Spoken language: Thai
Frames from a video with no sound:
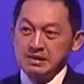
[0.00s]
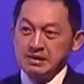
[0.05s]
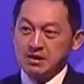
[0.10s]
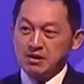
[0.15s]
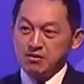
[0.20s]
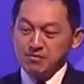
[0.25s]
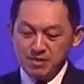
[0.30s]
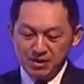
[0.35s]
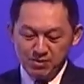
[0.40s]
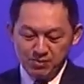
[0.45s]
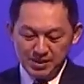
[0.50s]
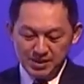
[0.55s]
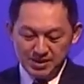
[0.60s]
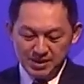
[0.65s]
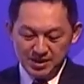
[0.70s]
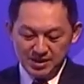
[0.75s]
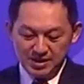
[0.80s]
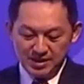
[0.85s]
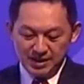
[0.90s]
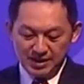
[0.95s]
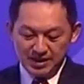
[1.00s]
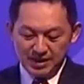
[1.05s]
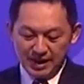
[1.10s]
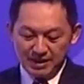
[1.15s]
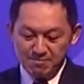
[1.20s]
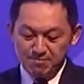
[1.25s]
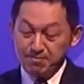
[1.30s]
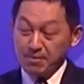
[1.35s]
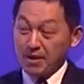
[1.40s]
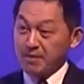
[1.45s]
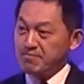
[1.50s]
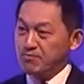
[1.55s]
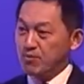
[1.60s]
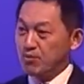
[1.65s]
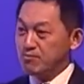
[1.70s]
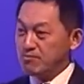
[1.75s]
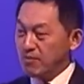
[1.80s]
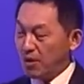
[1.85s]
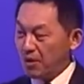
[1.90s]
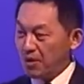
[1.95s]
เขามีวิธีในการปรับมุ
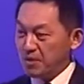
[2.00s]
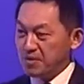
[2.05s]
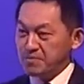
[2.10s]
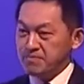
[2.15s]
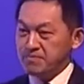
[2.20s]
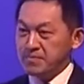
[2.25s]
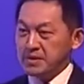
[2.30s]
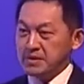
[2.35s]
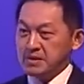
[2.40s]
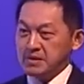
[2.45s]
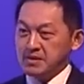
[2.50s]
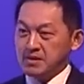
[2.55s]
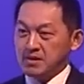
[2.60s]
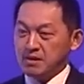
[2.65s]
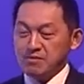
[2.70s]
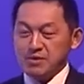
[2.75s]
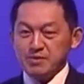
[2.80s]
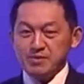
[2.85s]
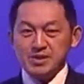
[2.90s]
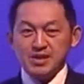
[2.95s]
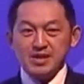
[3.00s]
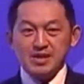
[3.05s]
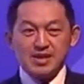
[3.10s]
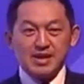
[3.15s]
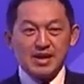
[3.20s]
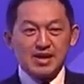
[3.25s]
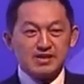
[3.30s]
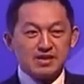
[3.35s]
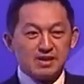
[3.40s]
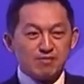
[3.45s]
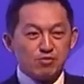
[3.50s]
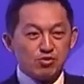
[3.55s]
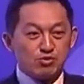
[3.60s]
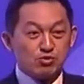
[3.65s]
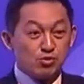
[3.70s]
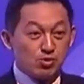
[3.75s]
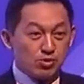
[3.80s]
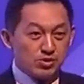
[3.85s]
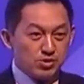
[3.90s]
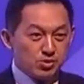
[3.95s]
มมองเขามีวิธีในการกำหนด
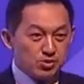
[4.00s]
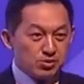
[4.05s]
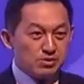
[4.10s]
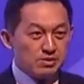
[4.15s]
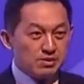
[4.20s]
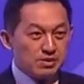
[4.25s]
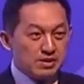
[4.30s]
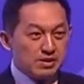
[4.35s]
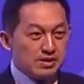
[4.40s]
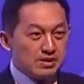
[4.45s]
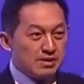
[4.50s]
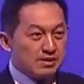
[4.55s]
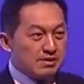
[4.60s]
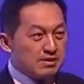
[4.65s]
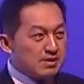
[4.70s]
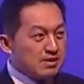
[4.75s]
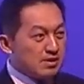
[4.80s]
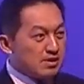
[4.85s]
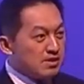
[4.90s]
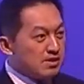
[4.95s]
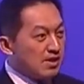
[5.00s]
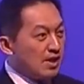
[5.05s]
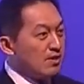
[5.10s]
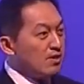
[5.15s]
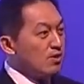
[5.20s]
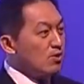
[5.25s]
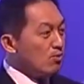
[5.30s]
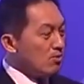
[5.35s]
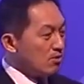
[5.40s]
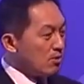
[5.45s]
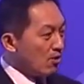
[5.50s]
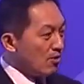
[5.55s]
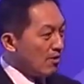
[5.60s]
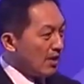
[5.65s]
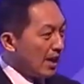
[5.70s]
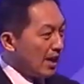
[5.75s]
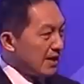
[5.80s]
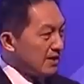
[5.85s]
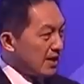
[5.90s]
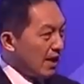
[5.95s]
กลยุทธ์ในยุคของ
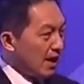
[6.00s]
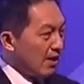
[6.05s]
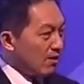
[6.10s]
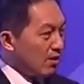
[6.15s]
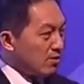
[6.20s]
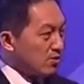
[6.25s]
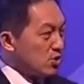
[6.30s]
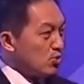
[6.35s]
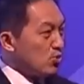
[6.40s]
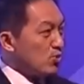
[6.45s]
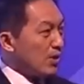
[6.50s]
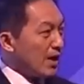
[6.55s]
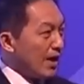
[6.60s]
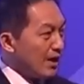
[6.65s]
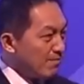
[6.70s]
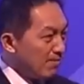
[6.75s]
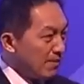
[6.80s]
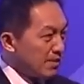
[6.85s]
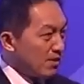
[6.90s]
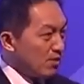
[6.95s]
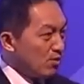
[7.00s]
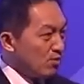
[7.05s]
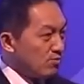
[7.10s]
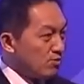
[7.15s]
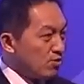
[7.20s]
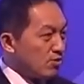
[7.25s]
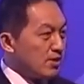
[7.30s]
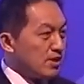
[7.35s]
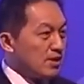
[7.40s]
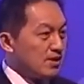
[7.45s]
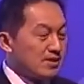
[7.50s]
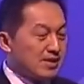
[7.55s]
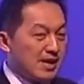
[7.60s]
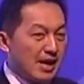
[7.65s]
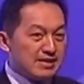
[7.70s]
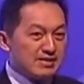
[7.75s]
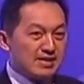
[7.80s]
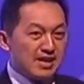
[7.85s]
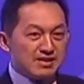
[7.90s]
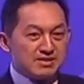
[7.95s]
การก้าวเข้าสู่การปฏิรูปธุรกิจอ
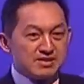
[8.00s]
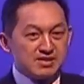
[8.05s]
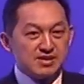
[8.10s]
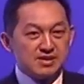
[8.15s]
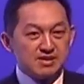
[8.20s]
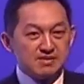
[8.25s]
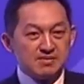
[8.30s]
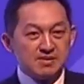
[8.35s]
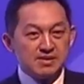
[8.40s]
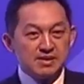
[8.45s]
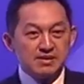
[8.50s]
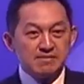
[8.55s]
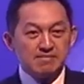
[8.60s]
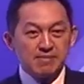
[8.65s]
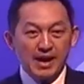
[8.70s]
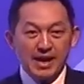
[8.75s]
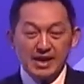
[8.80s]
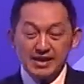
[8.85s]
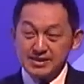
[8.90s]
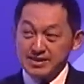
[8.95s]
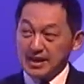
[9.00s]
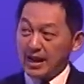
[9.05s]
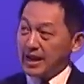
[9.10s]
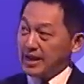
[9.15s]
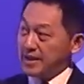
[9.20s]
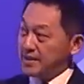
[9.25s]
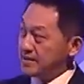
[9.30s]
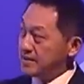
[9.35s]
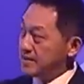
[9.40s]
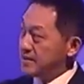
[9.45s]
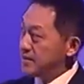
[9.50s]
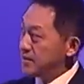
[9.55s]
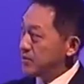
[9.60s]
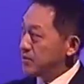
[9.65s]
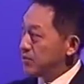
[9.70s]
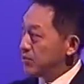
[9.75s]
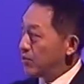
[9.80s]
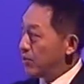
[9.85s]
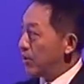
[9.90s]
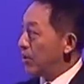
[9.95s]
ย่างยั่งยืนภายใต้
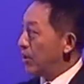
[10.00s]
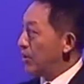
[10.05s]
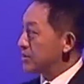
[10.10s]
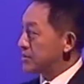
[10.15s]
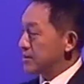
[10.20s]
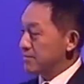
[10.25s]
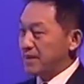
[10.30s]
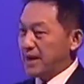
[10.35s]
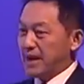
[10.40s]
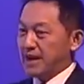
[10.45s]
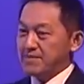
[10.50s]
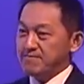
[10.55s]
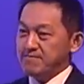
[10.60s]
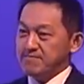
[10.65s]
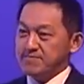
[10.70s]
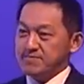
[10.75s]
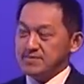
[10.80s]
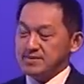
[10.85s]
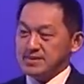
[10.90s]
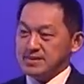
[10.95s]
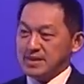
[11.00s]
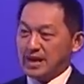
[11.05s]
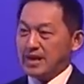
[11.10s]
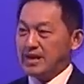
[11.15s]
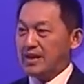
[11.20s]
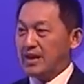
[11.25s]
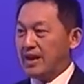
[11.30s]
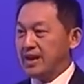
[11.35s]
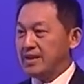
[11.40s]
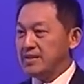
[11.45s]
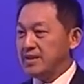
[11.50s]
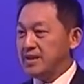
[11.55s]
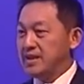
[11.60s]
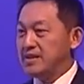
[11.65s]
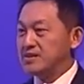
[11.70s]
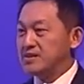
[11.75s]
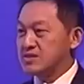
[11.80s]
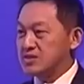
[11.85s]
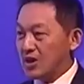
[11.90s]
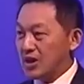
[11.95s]
หัวข้อสำคัญ Thailand
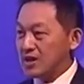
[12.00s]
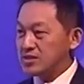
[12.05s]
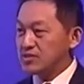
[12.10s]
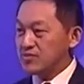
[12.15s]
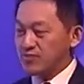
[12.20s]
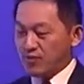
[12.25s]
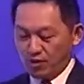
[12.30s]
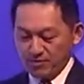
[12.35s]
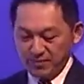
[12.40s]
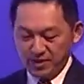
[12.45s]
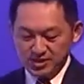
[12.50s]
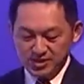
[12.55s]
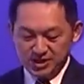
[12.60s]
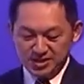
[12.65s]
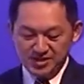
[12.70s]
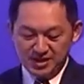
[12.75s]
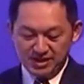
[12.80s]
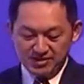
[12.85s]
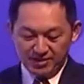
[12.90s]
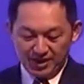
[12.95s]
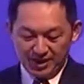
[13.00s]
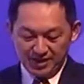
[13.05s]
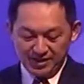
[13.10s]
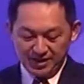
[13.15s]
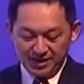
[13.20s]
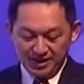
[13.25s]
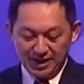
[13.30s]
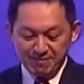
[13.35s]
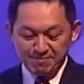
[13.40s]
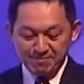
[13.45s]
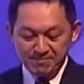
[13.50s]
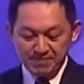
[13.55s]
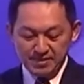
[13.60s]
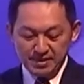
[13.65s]
in Transformation อย่างไรนะครับ